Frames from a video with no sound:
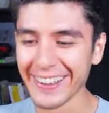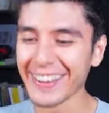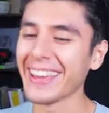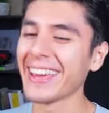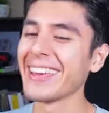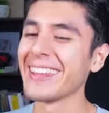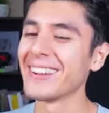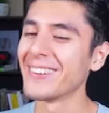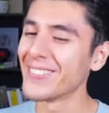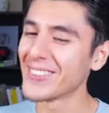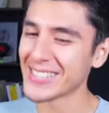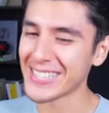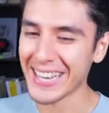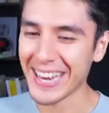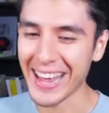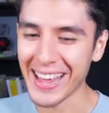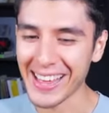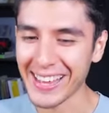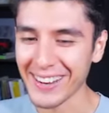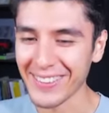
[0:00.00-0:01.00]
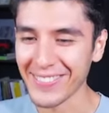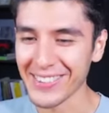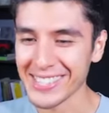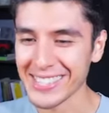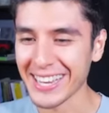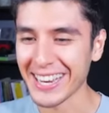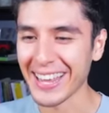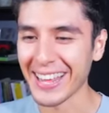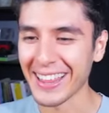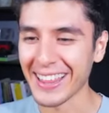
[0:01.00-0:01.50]
Ok, no pasa nada, no
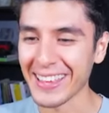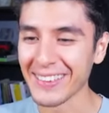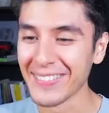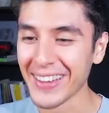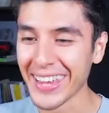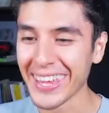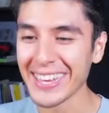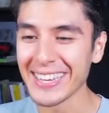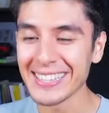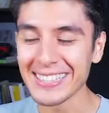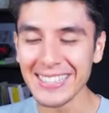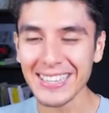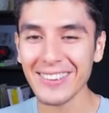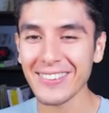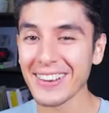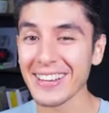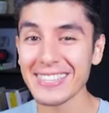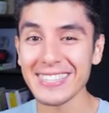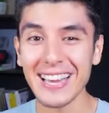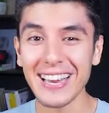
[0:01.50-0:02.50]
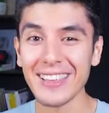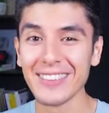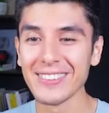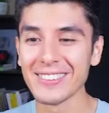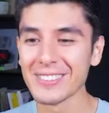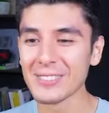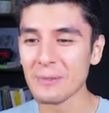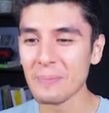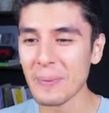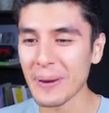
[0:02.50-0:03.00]
pasa nada. Imagínense que hubiera salido
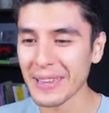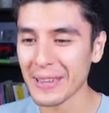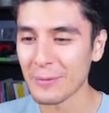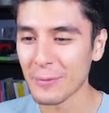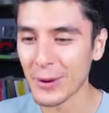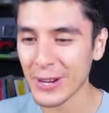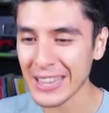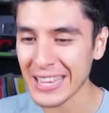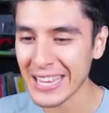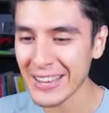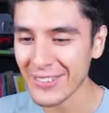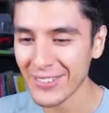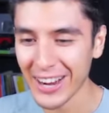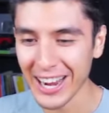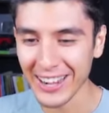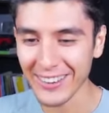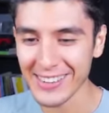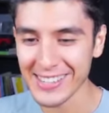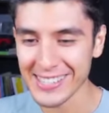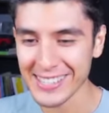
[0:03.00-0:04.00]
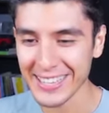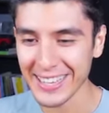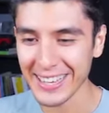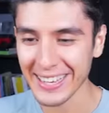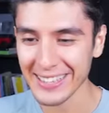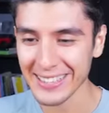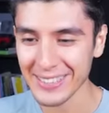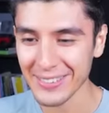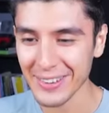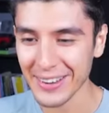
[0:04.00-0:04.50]
un super deportivo o algo
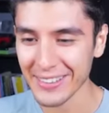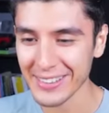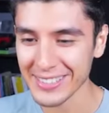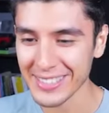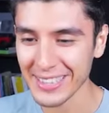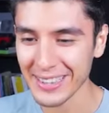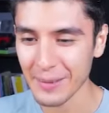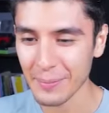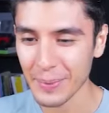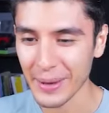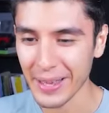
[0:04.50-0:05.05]
así. Estuviera bastante